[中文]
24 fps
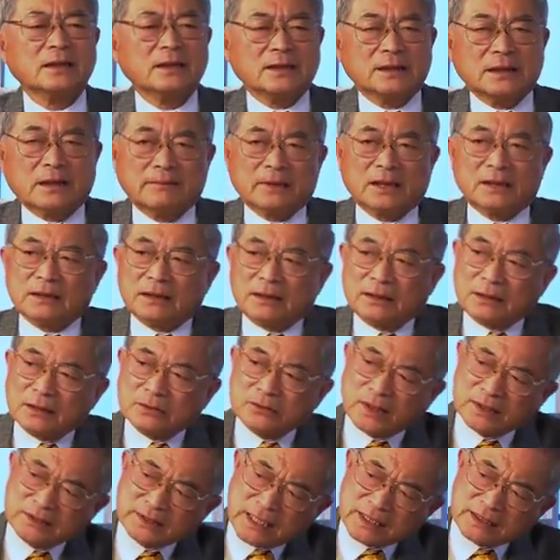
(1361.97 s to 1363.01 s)
那么，
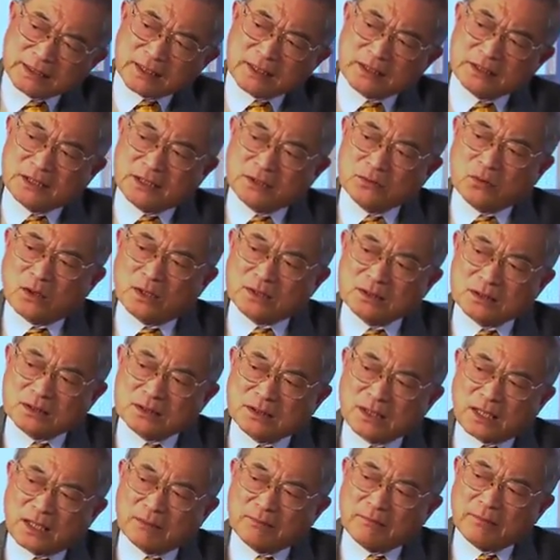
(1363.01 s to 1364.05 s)
所以在这个情况之
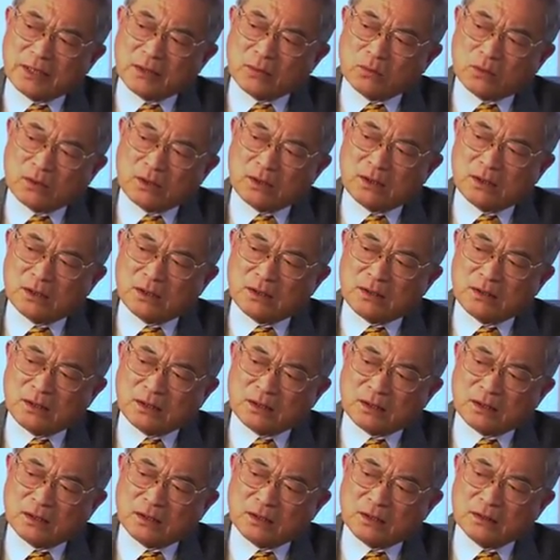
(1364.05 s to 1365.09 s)
下，美国的
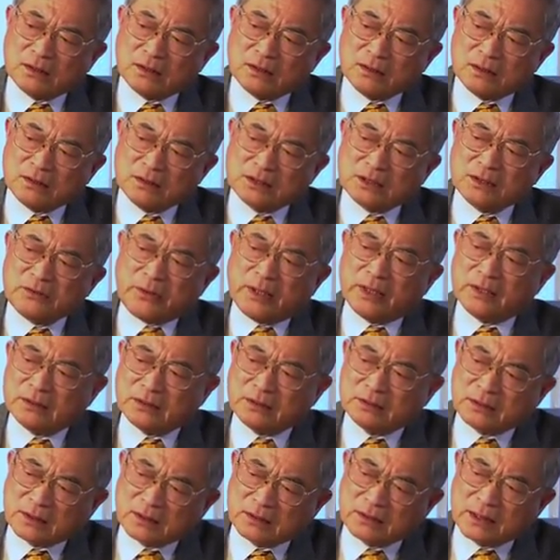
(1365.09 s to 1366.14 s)
那个资源，
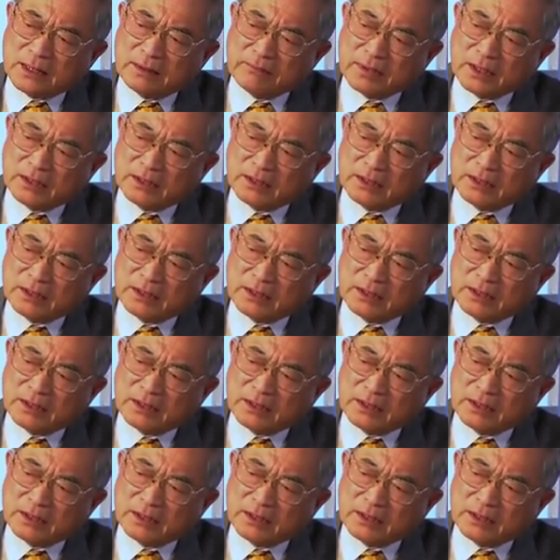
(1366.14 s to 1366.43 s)
这个联邦